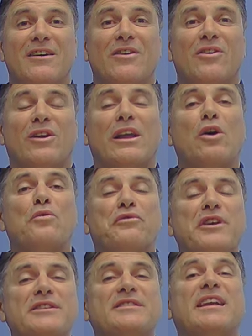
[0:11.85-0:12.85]
Olá,
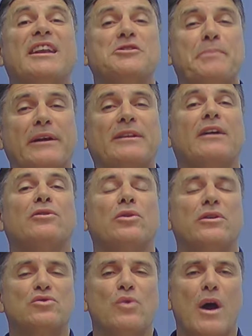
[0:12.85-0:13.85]
ouvintes
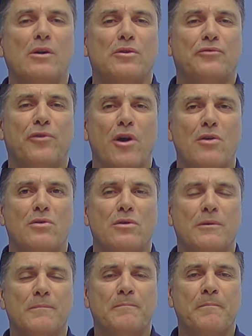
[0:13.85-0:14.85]
telespectadores do Agro em Foco.
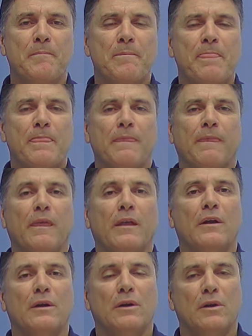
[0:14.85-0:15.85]

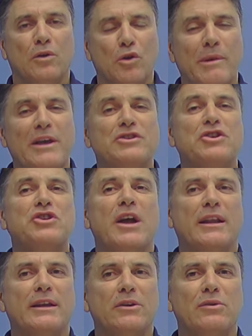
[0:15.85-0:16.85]
No mês de
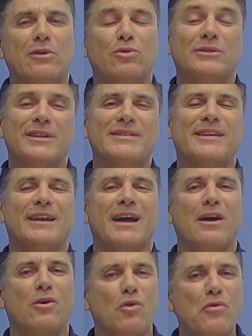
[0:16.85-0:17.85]
janeiro acontecerá
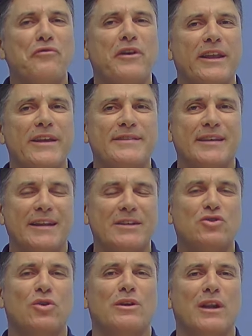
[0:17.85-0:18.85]
a Conferência
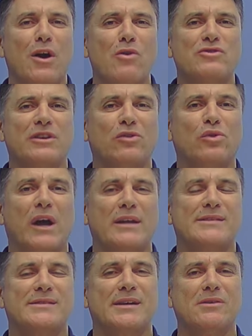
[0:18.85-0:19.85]
Nacional de
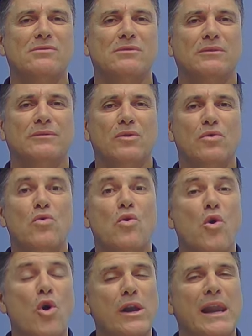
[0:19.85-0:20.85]
Educação, o
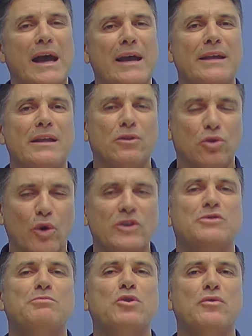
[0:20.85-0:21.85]
CONAI
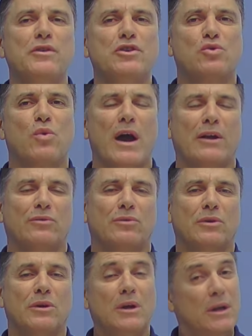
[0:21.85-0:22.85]
2024,
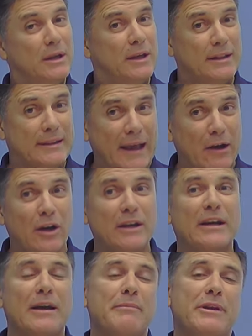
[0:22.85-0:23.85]
que
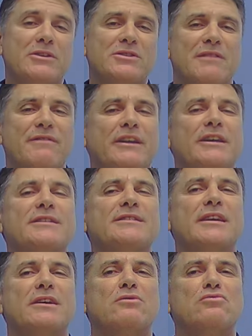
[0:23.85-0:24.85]
teoricamente deveria
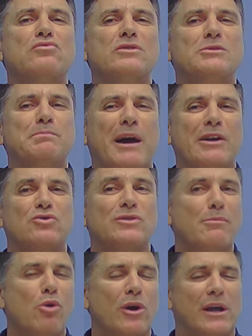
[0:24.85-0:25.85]
ser um espaço
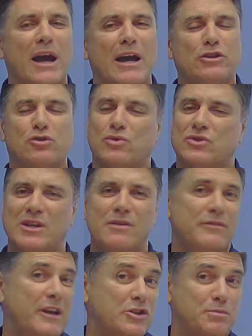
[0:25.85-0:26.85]
democrático, sem
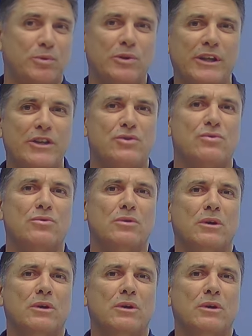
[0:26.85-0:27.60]
viés político